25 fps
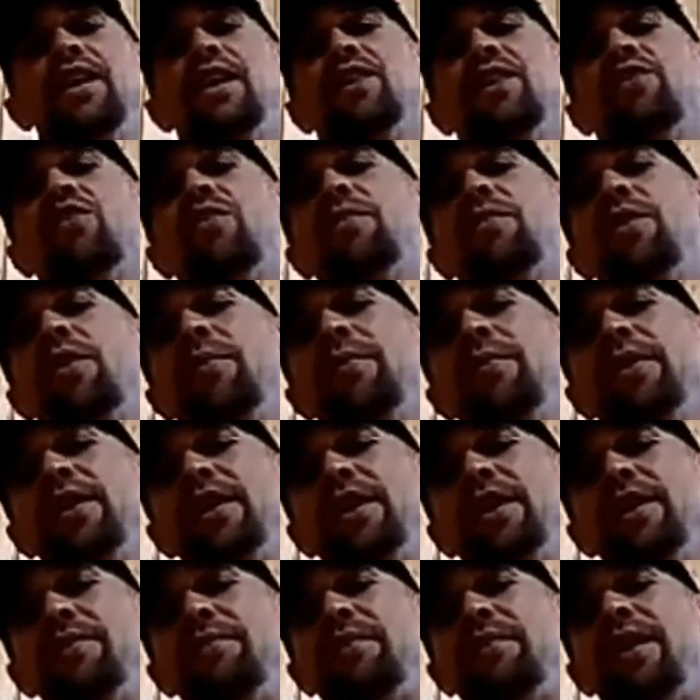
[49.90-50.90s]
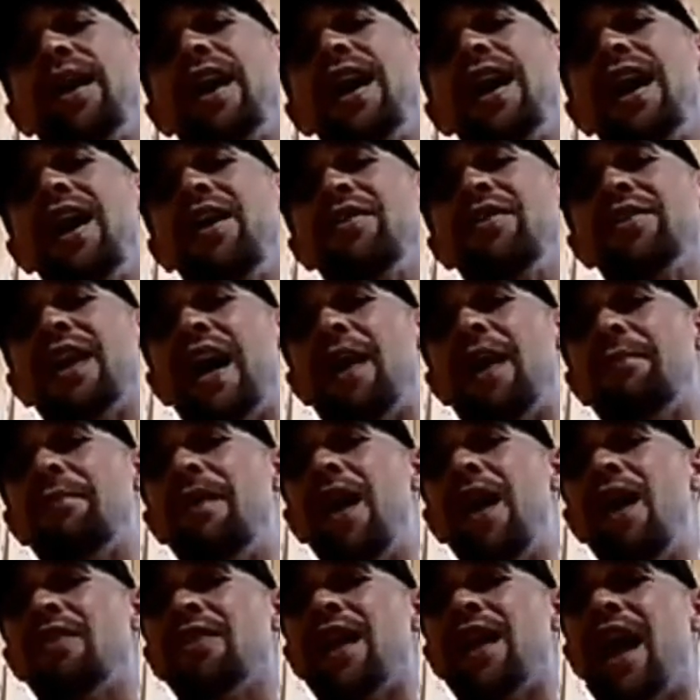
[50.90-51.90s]
Com meu birimbau na
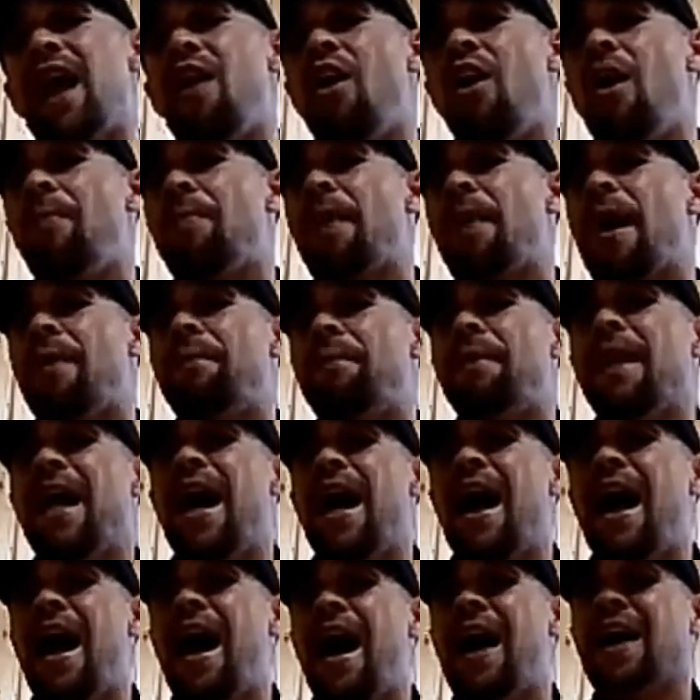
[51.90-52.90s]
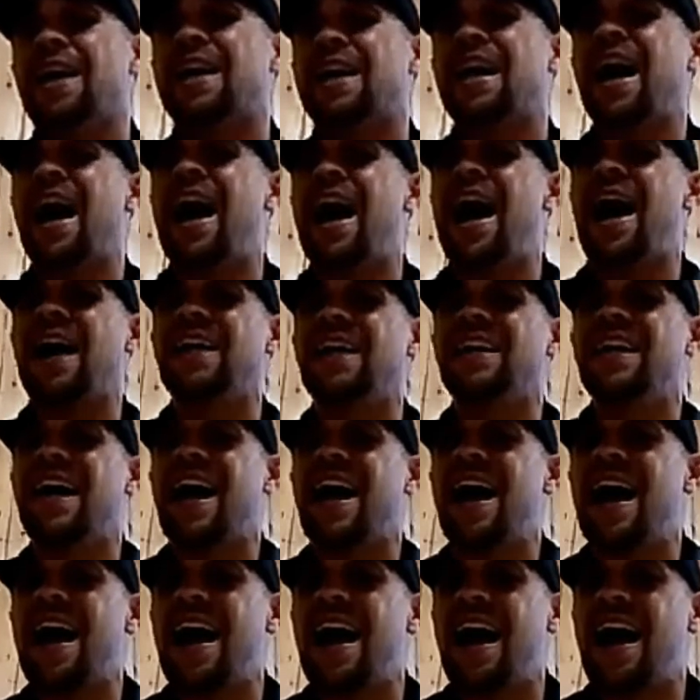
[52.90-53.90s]
mão e a roupa branca.
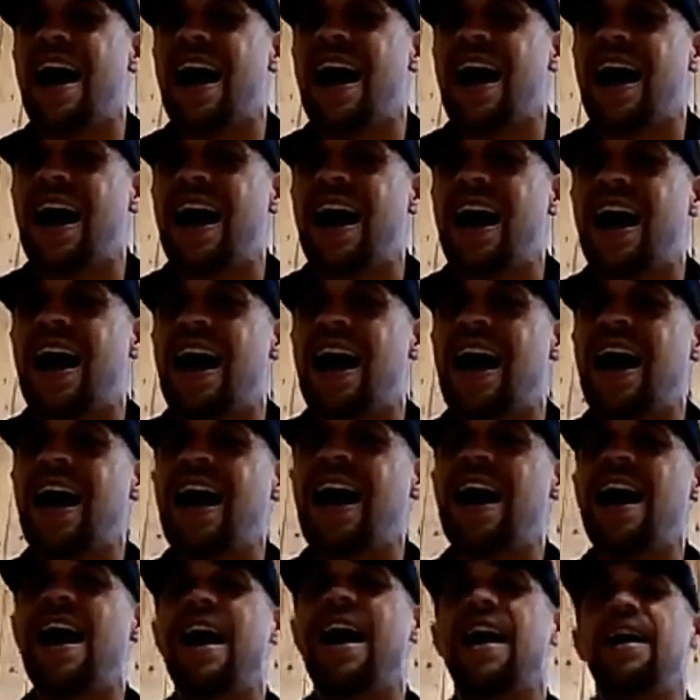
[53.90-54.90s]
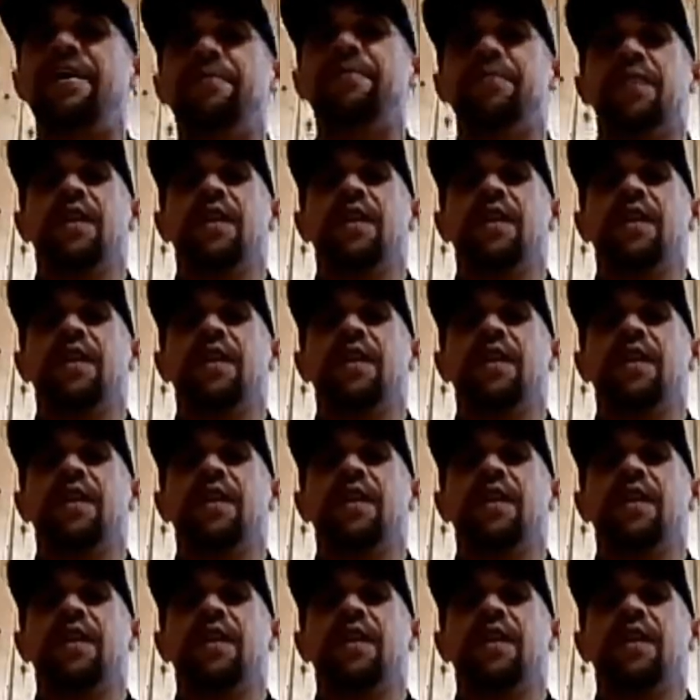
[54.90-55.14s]
Ia.